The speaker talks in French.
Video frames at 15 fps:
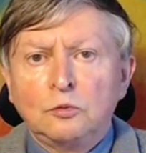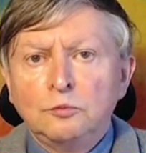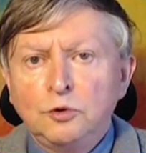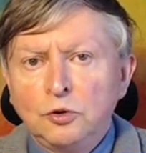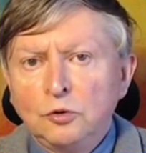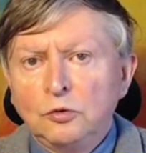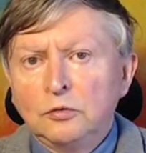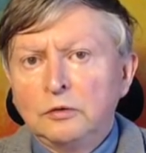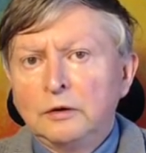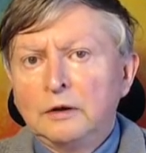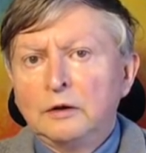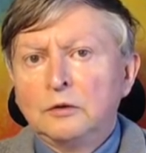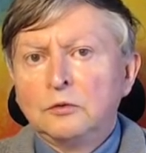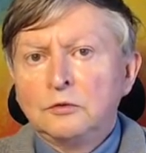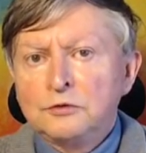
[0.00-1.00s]
mieux
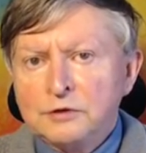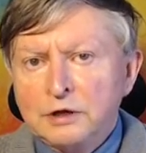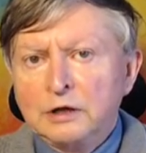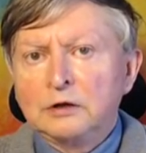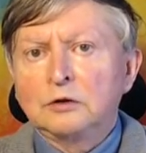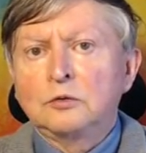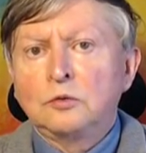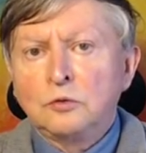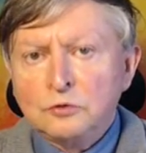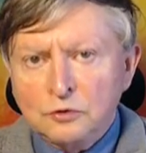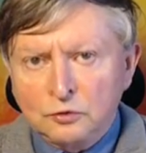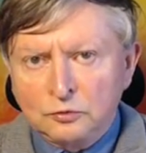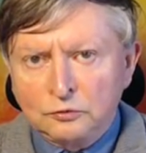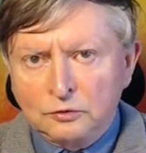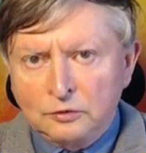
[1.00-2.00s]
aux uns qu'aux
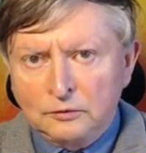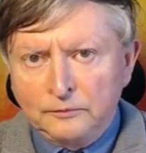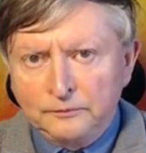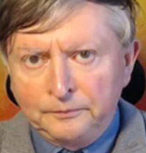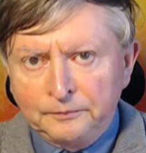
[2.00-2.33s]
autres.